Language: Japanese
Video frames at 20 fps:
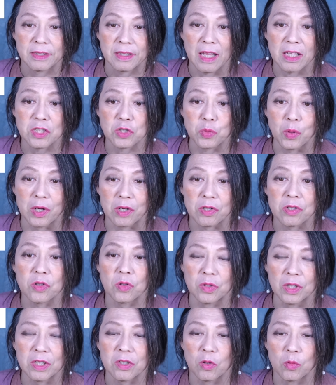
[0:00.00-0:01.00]
立ち悪い
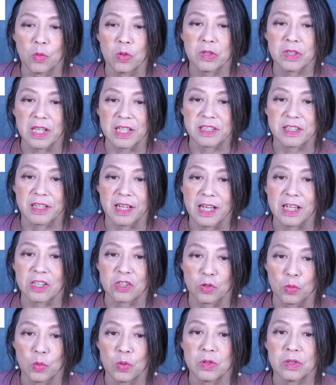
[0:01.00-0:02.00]
よねと思ったんじゃない
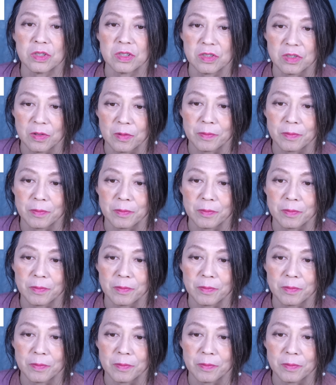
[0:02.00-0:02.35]
かと思うんです